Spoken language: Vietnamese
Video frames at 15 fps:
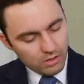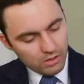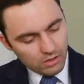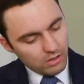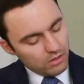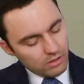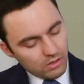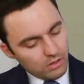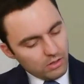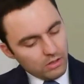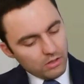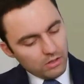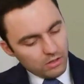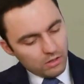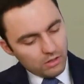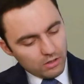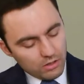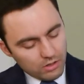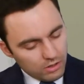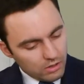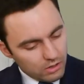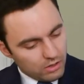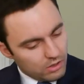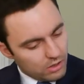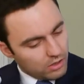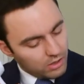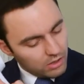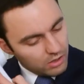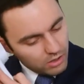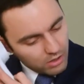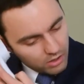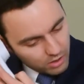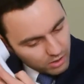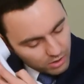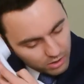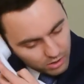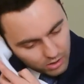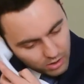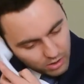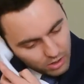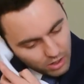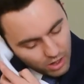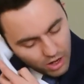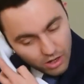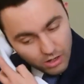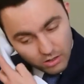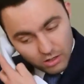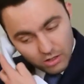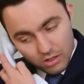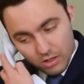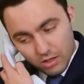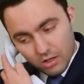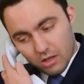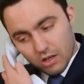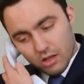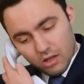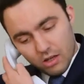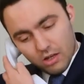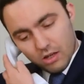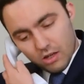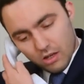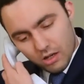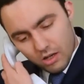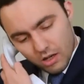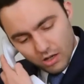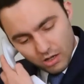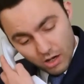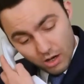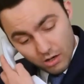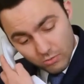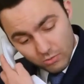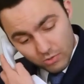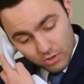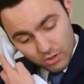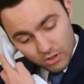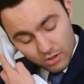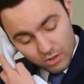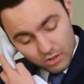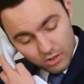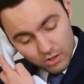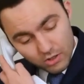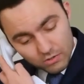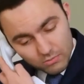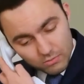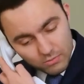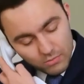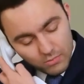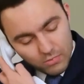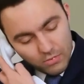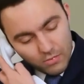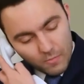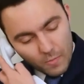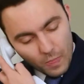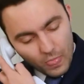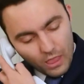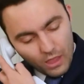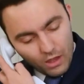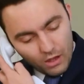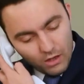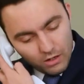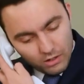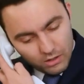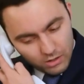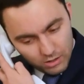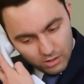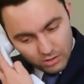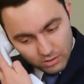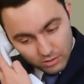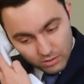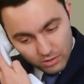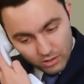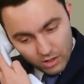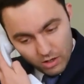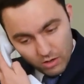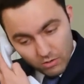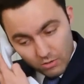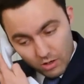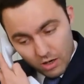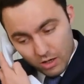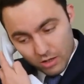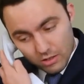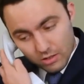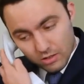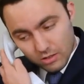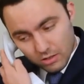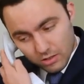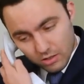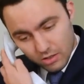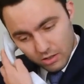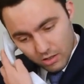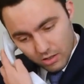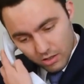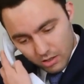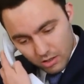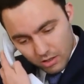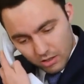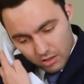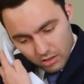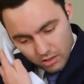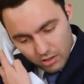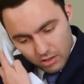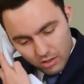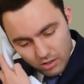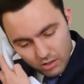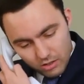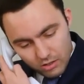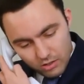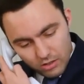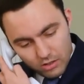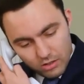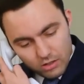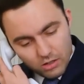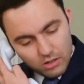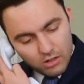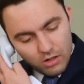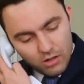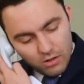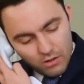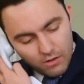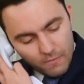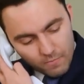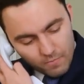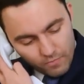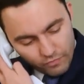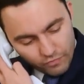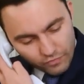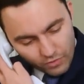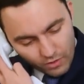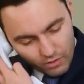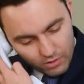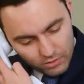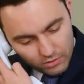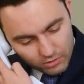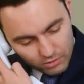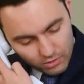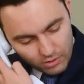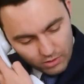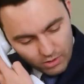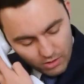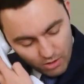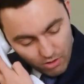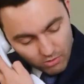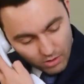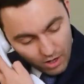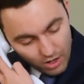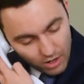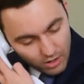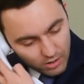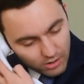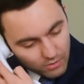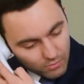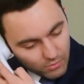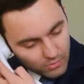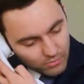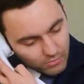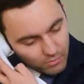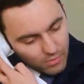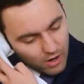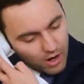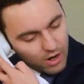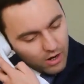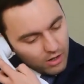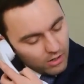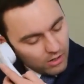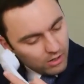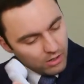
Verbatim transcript: Chào mừng thiếu gia trở về nhà, quản gia là một người nam nhân đã ngoài ba mươi, dáng người cao ráo. Hắn ta cung kính cúi đầu chào người đàn ông vừa bước xuống khỏi xe, phía sau ông là một hàng dài hầu gái đang nơm nớp lo sợ. Kiến Bạc